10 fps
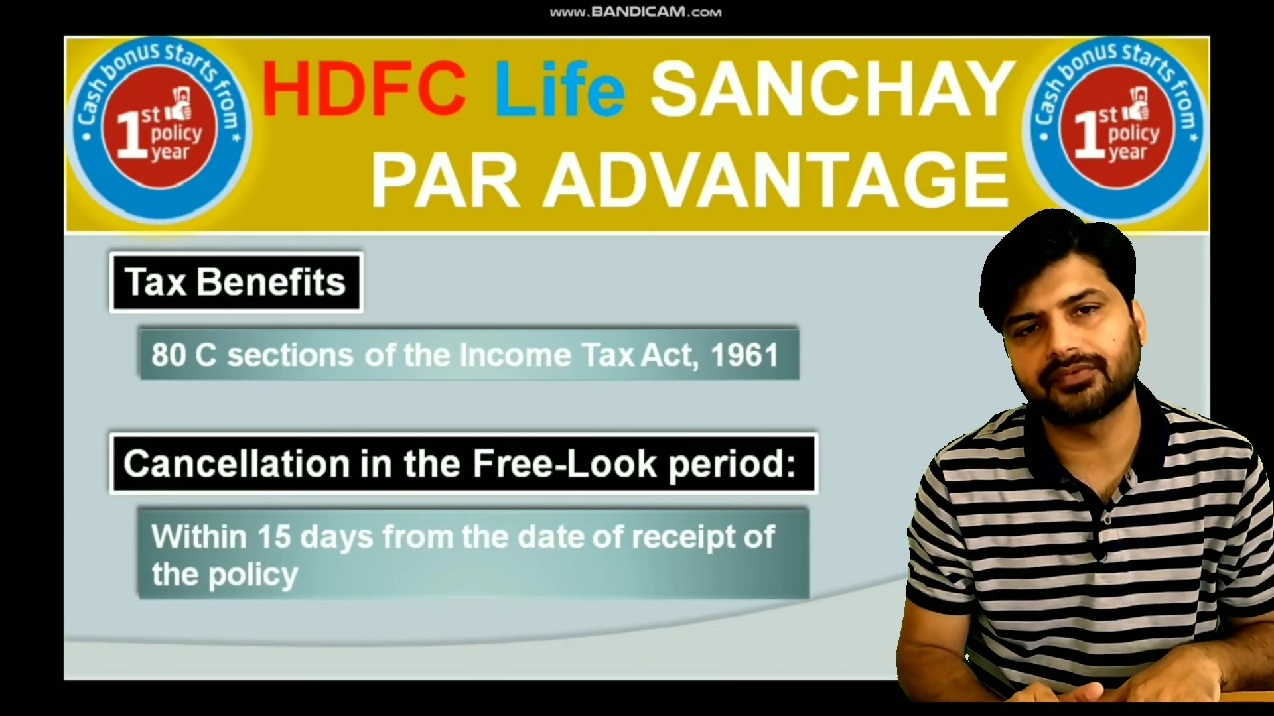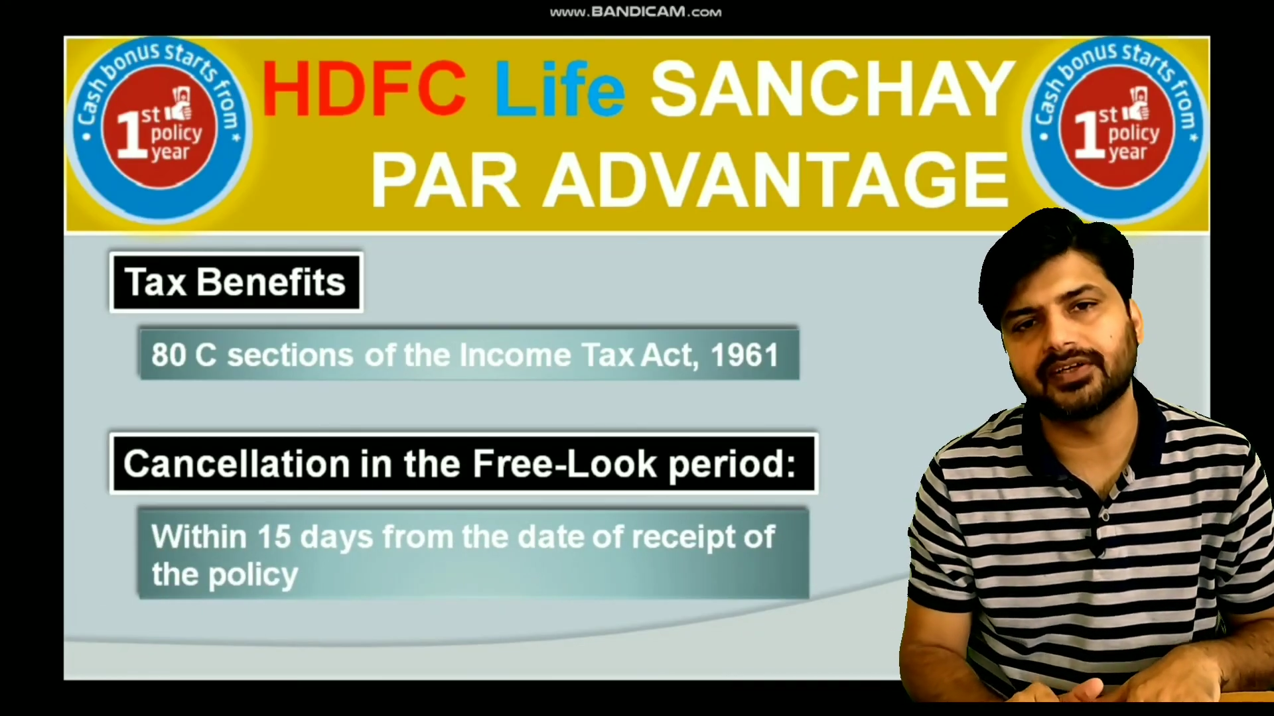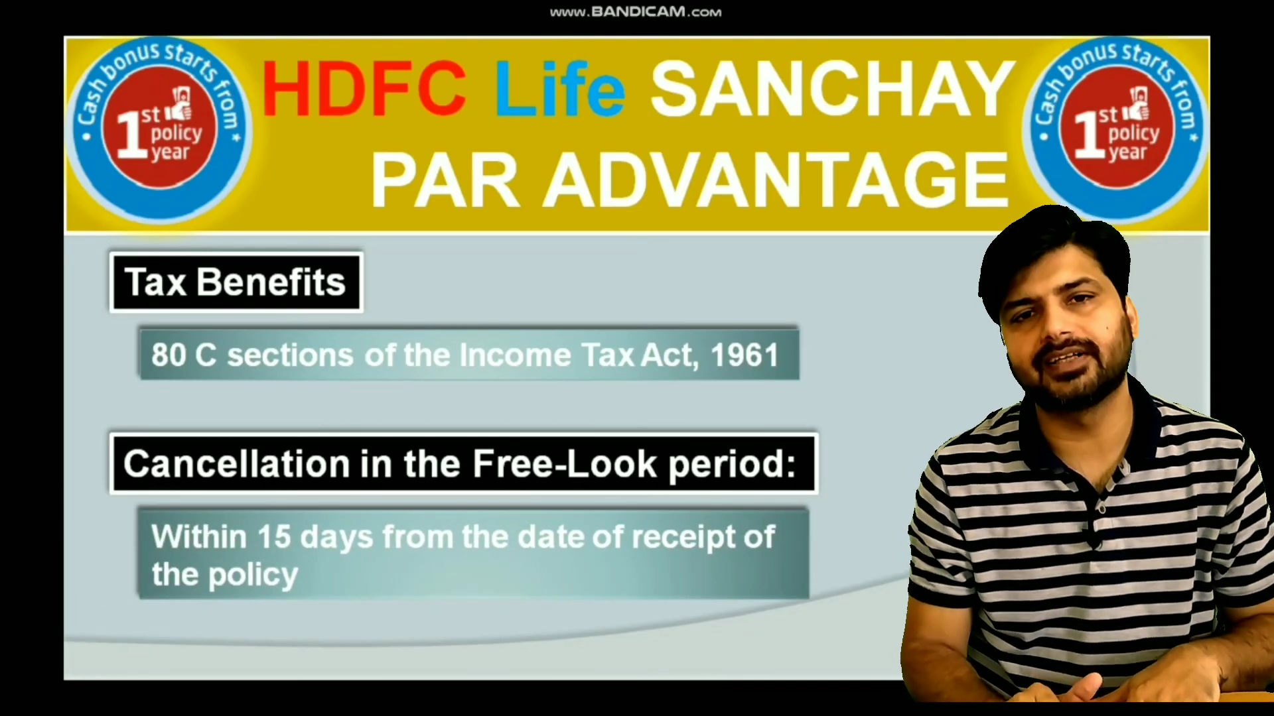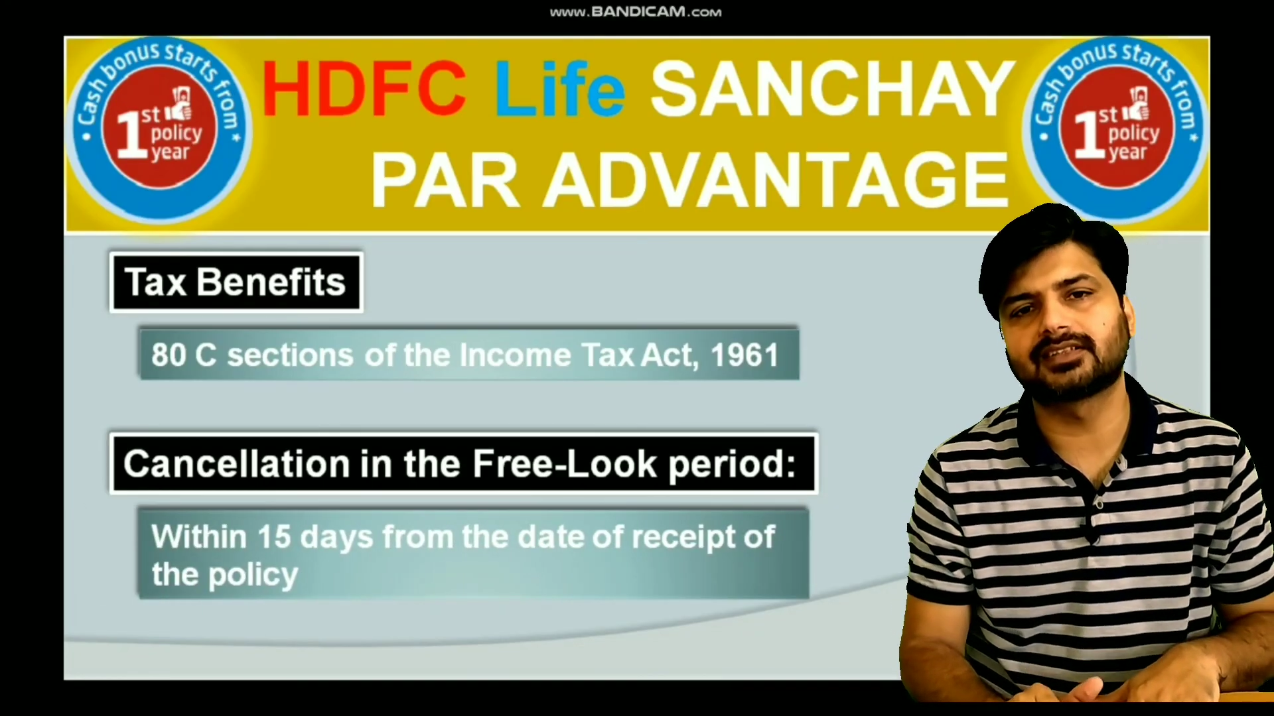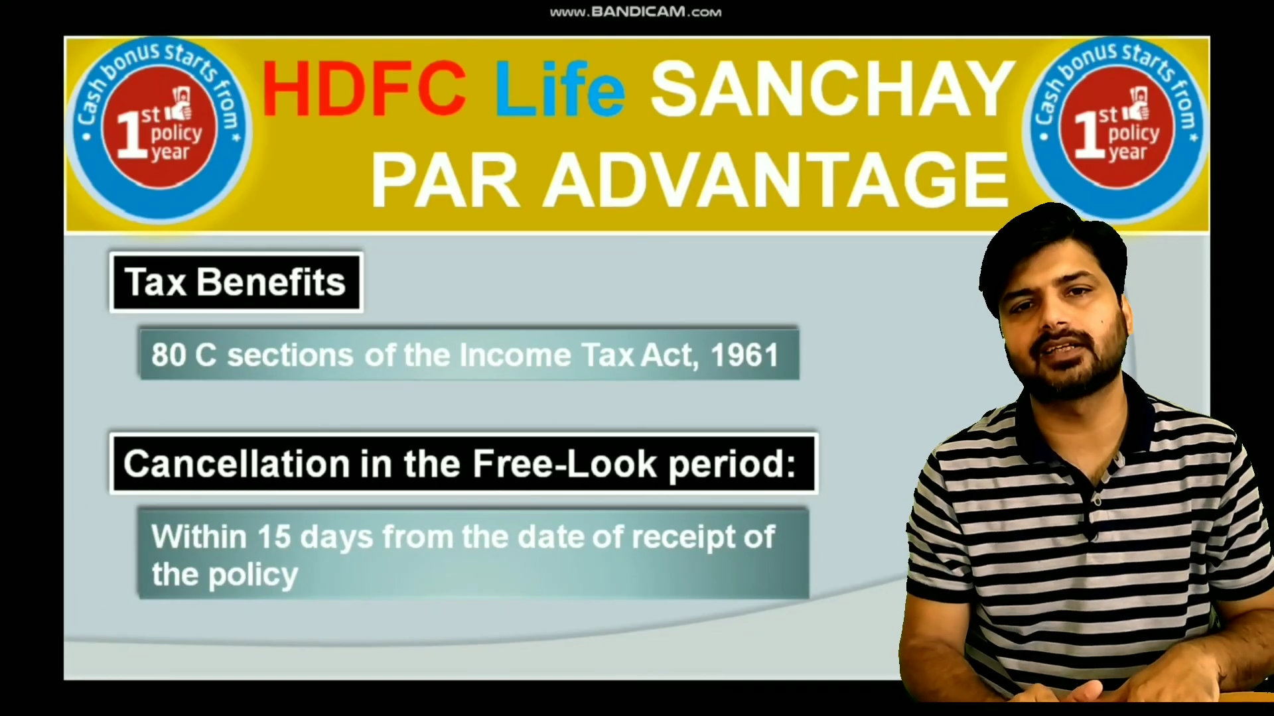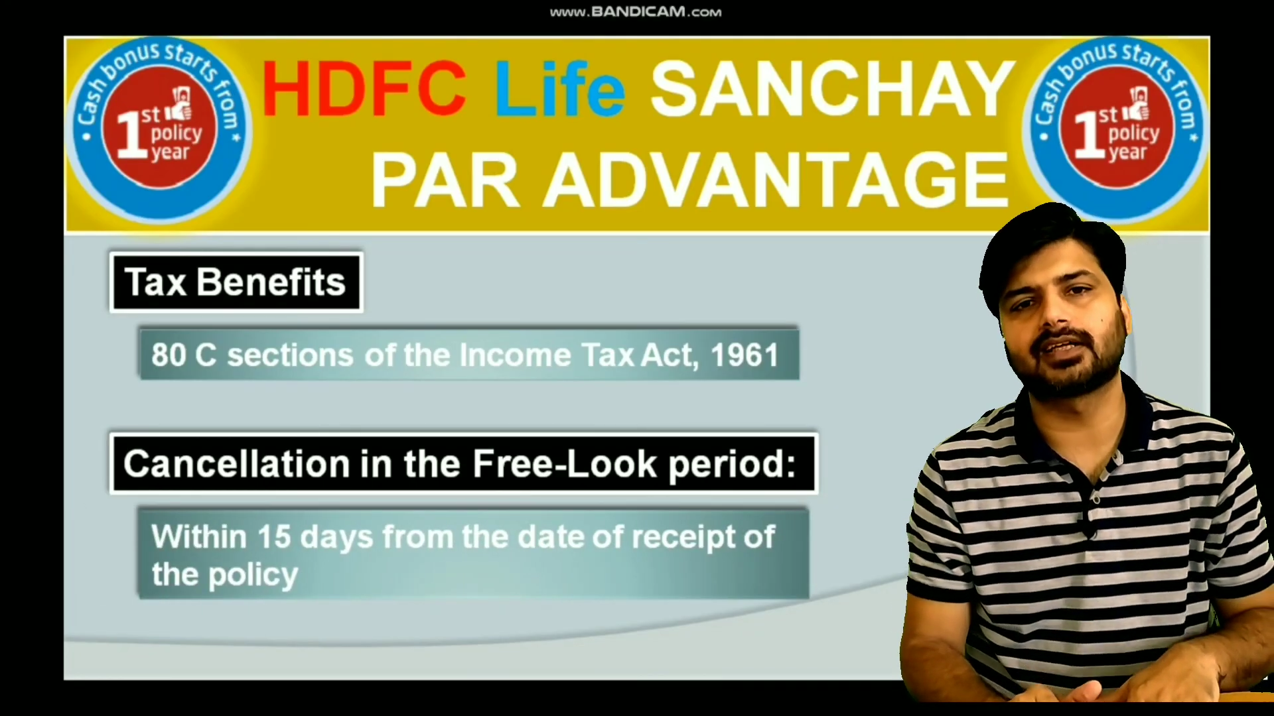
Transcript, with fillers: 15 डेज